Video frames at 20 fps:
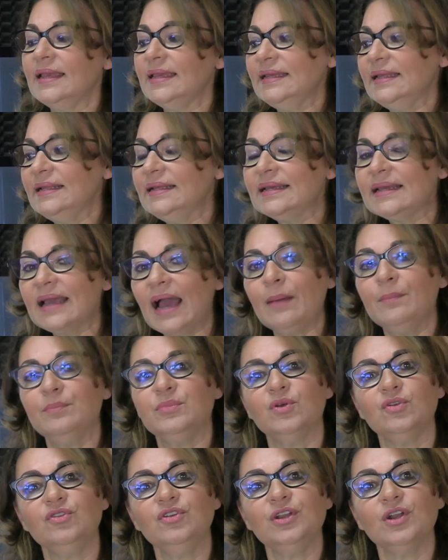il
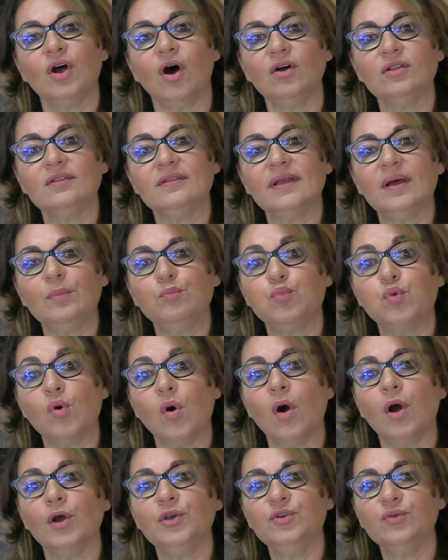cambio di nota
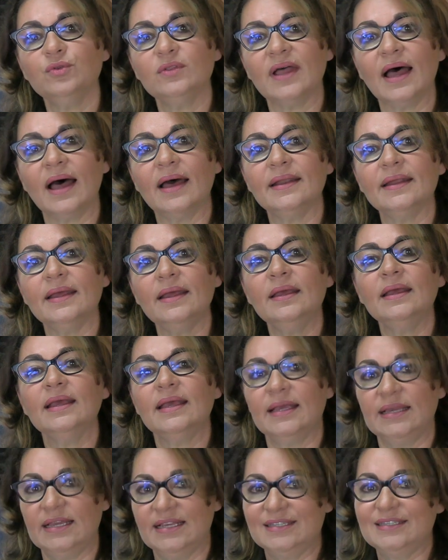può
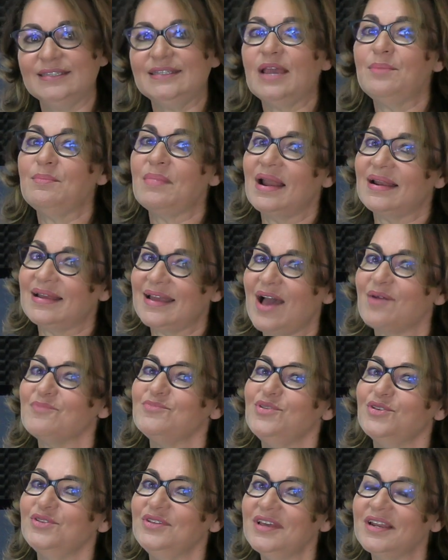aiutare, insieme al
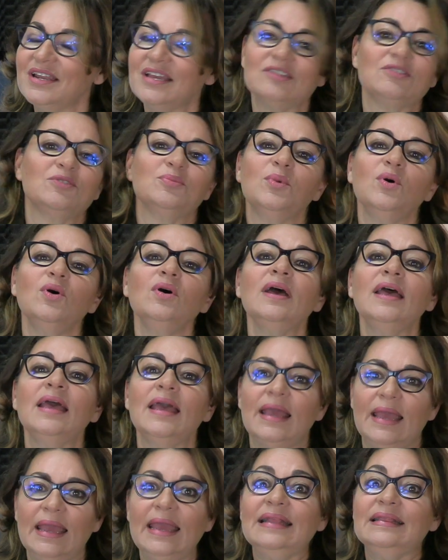cambio di ritmo
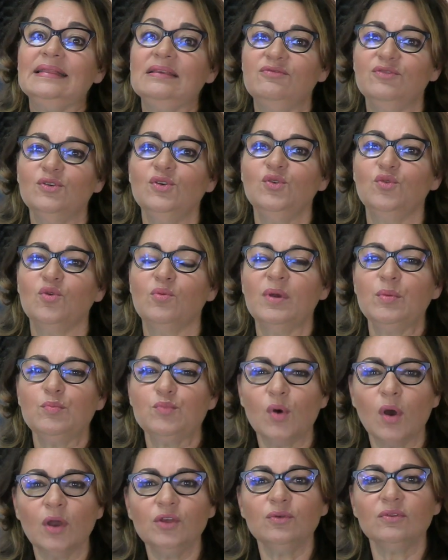e di volume,
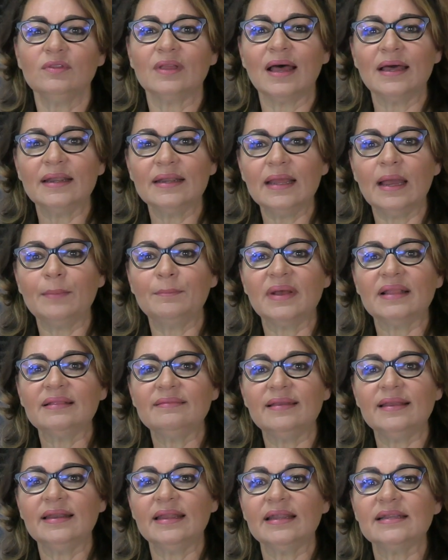può aiutare a
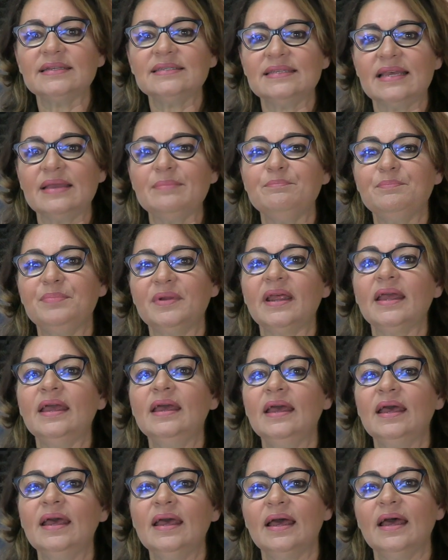mantenere sempre
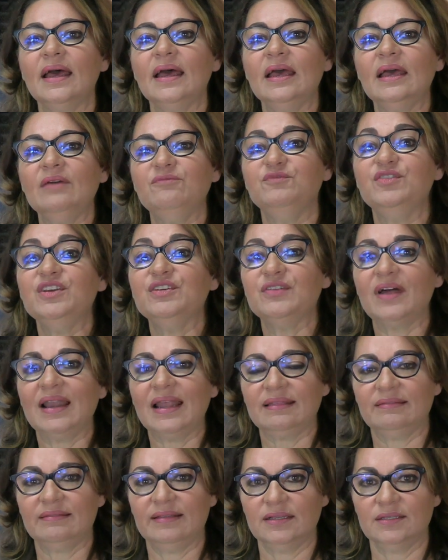eh, viva
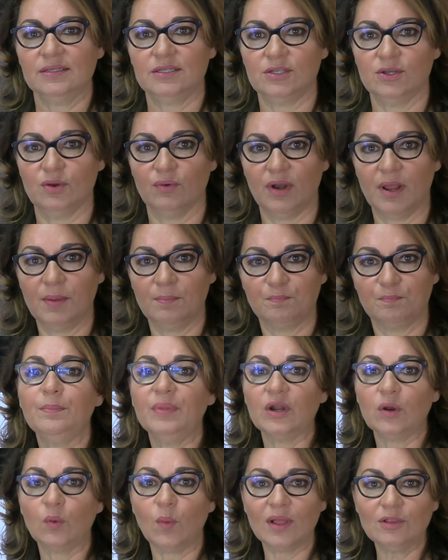l'attenzione.
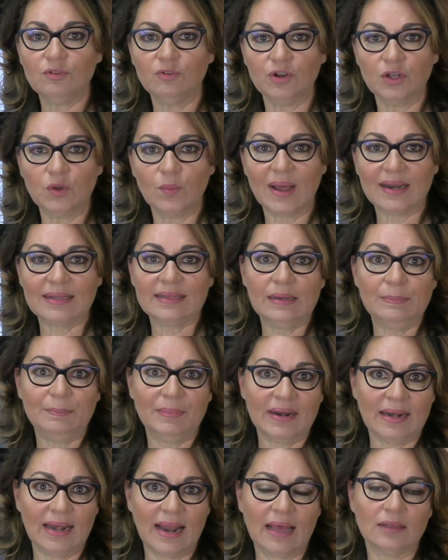Per quanto riguarda il
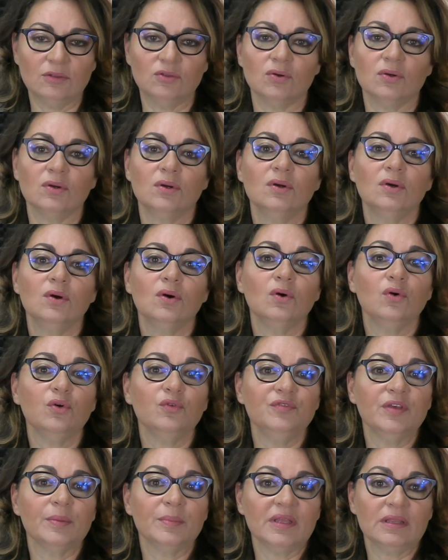parlato,
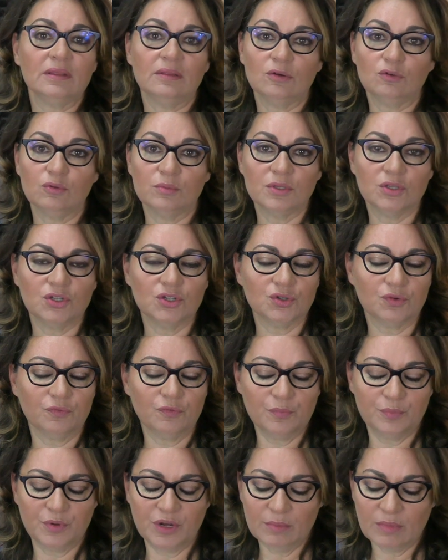ovviamente come
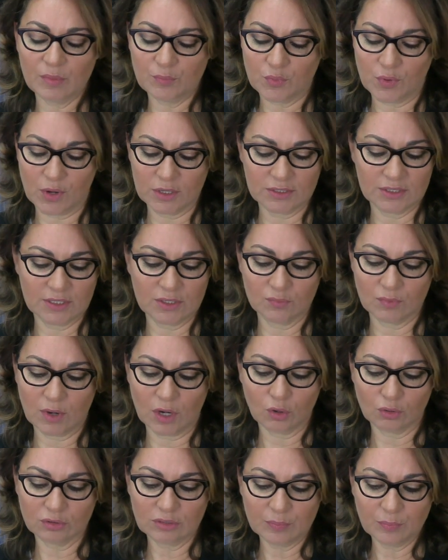dicevo prima può essere
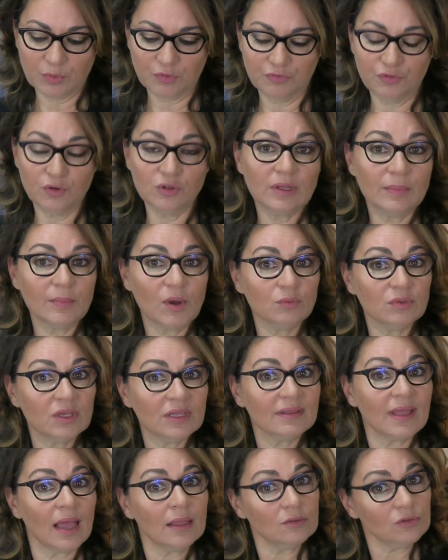una nota profonda, ma
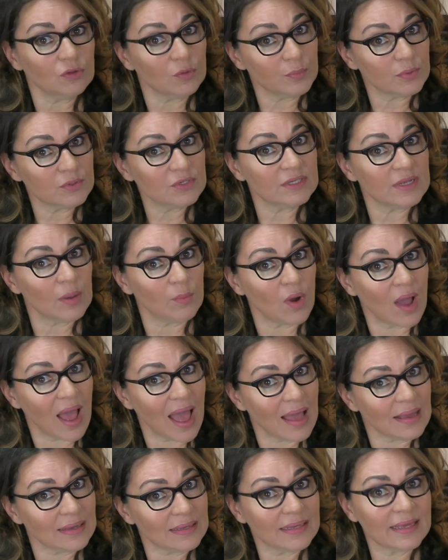ogni tanto possiamo
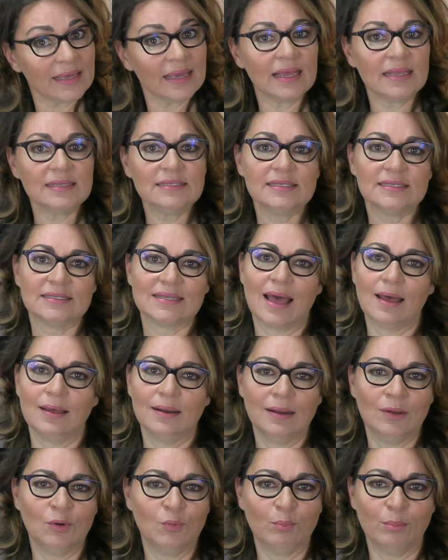anche
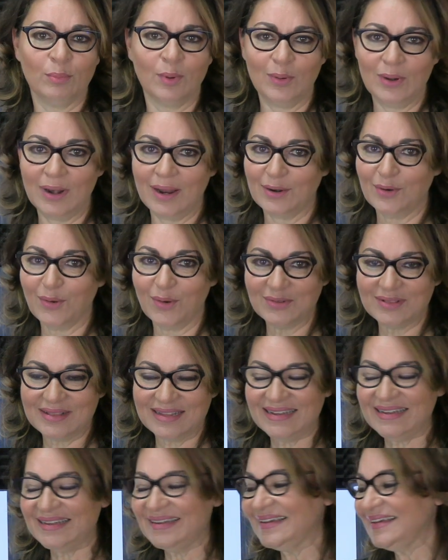alzare un po' la
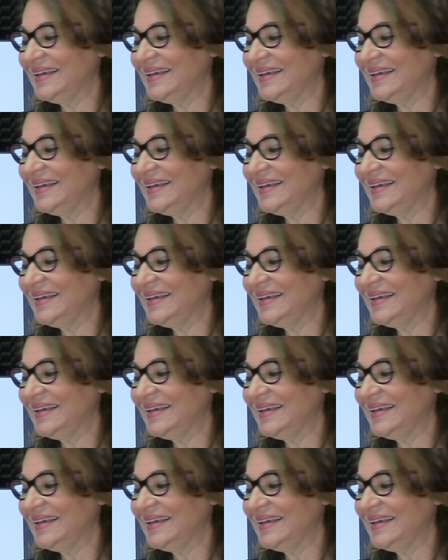nota.